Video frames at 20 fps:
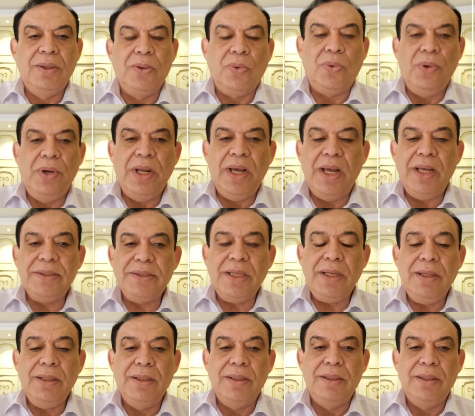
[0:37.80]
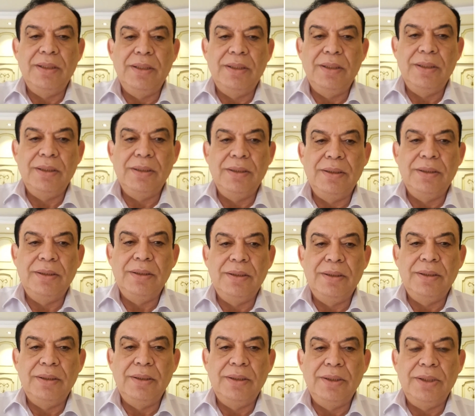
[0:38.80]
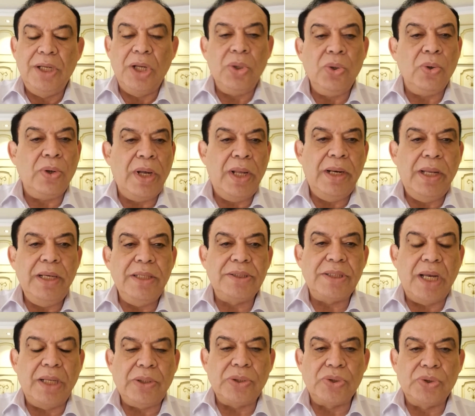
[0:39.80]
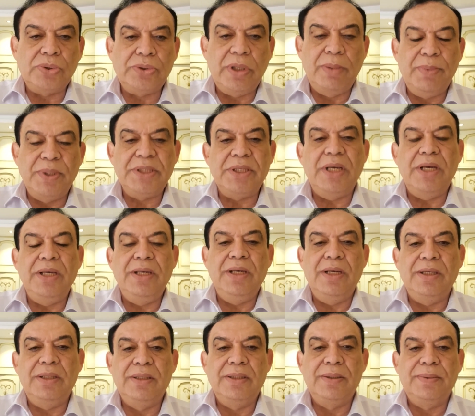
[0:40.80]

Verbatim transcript: كل هذا يطلق عليه الساعات الظهر المسائية